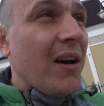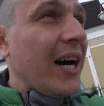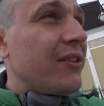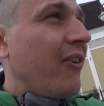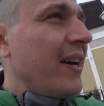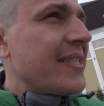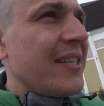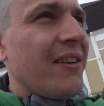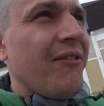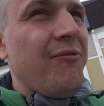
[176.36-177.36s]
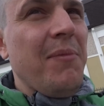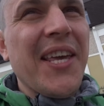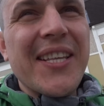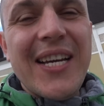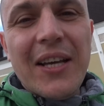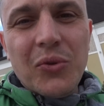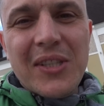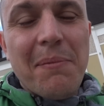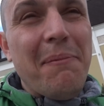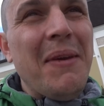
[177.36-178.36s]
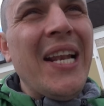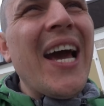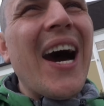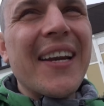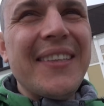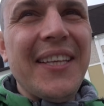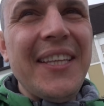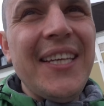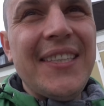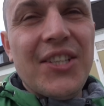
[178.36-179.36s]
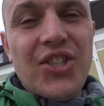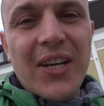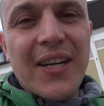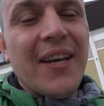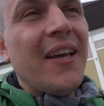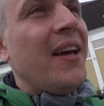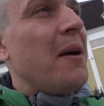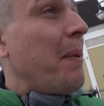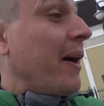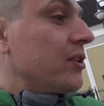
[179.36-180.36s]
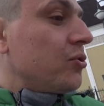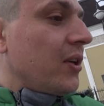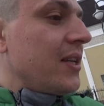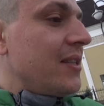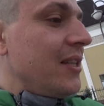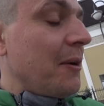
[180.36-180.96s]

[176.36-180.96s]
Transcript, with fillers: От вас в мир тянутся миллиарды ниточек, по которой из